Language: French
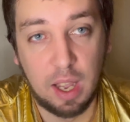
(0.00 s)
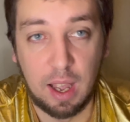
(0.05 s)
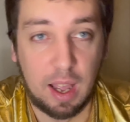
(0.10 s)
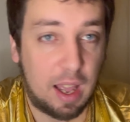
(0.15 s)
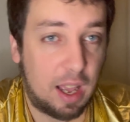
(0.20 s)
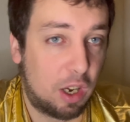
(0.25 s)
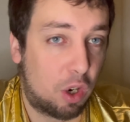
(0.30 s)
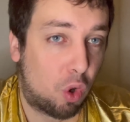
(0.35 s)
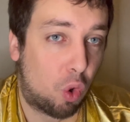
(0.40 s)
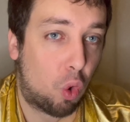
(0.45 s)

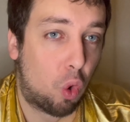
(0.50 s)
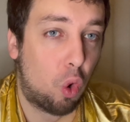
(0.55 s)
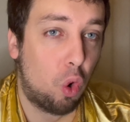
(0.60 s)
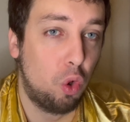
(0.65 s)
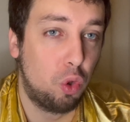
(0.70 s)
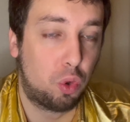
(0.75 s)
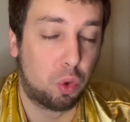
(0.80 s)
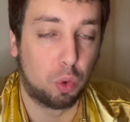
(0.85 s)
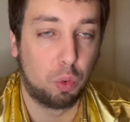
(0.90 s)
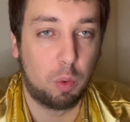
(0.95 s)
un
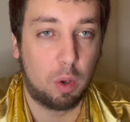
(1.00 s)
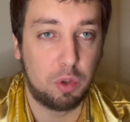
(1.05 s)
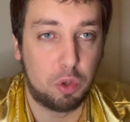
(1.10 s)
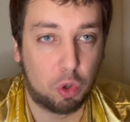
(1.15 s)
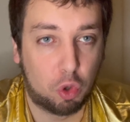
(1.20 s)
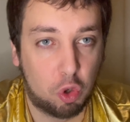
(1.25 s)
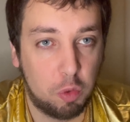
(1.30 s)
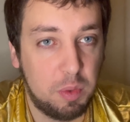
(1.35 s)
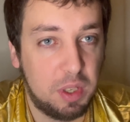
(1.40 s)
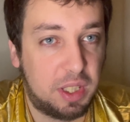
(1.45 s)
gros tournoi du
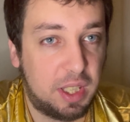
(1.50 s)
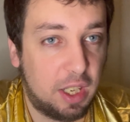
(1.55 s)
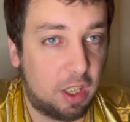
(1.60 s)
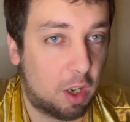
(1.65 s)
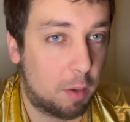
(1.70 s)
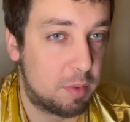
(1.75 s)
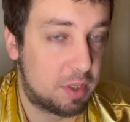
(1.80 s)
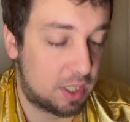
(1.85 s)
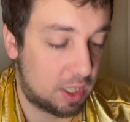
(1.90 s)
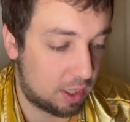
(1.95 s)
comité
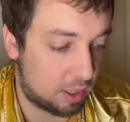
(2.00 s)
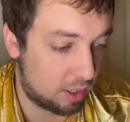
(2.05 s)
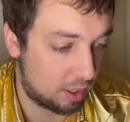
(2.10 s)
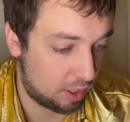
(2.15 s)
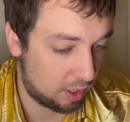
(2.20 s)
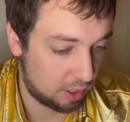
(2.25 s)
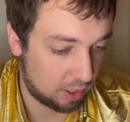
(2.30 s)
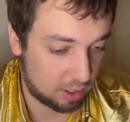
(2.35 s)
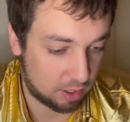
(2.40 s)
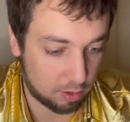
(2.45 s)
comme ça,
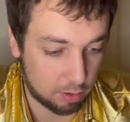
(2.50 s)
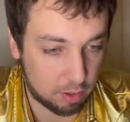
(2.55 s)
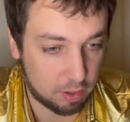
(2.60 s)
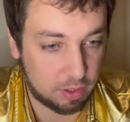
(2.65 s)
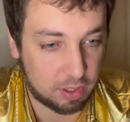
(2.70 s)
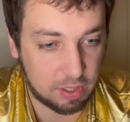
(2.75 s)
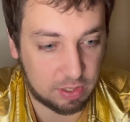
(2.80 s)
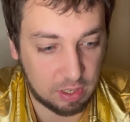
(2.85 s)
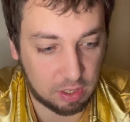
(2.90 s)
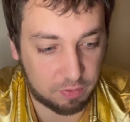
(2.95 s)
euh,
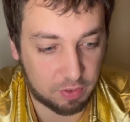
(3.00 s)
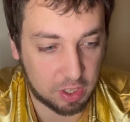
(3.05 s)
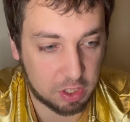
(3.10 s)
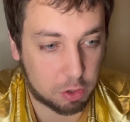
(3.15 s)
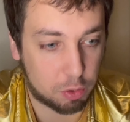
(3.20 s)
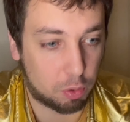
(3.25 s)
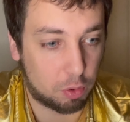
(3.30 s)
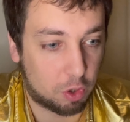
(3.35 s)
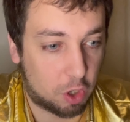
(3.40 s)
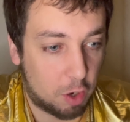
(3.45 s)
de cette
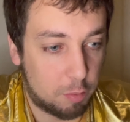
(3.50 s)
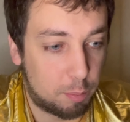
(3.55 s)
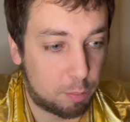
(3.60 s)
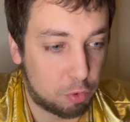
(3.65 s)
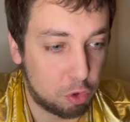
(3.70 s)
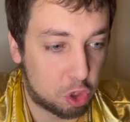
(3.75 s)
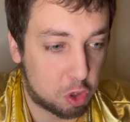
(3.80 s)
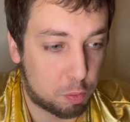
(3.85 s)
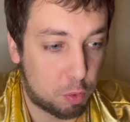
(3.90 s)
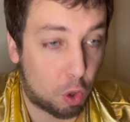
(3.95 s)
façon, comme
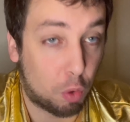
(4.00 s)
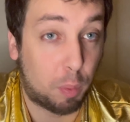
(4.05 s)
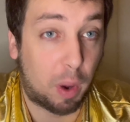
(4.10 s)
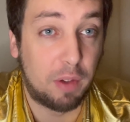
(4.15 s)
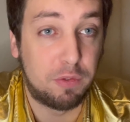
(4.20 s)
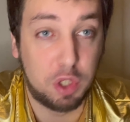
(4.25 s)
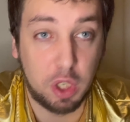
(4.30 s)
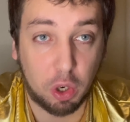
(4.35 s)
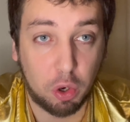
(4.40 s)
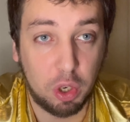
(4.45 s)
Bloodsport.
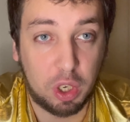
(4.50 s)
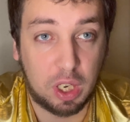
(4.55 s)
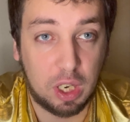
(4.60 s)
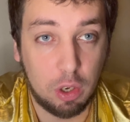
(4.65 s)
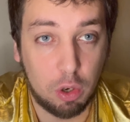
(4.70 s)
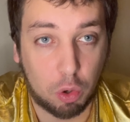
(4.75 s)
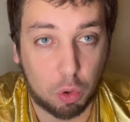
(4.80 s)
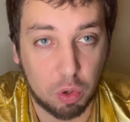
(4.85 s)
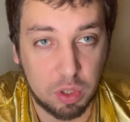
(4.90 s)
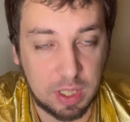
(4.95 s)
Bref, j'ai recréé
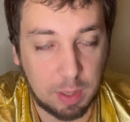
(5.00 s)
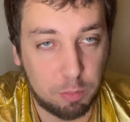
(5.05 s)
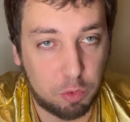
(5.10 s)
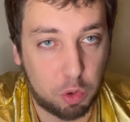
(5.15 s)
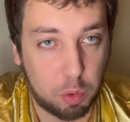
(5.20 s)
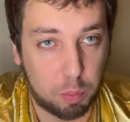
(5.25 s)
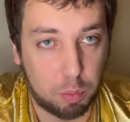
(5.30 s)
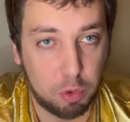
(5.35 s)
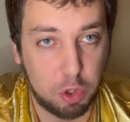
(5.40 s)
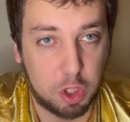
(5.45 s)
le concept
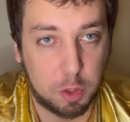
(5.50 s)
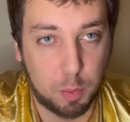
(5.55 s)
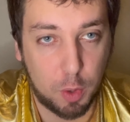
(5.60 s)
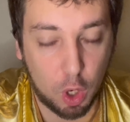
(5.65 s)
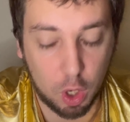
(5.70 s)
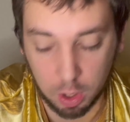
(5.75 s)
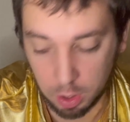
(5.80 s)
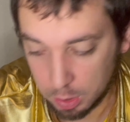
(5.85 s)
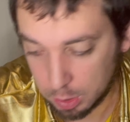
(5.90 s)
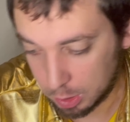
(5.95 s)
de
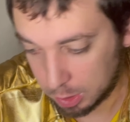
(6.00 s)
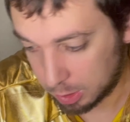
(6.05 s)
Bloodsport.